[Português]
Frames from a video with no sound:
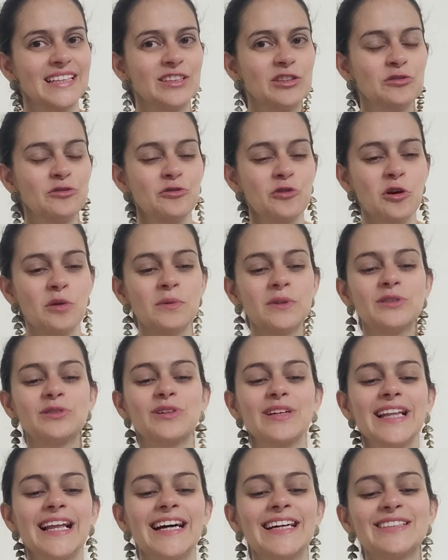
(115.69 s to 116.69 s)
não ficou
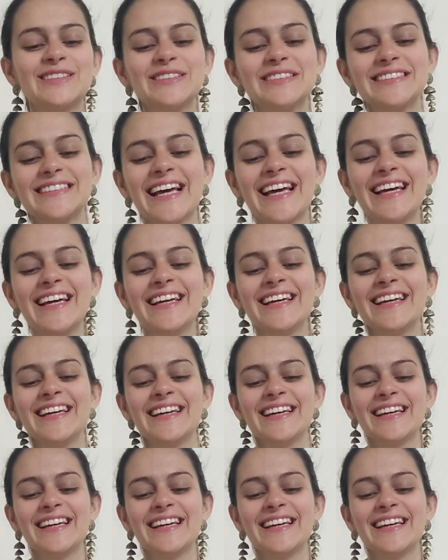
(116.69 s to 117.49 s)
muito claro, né?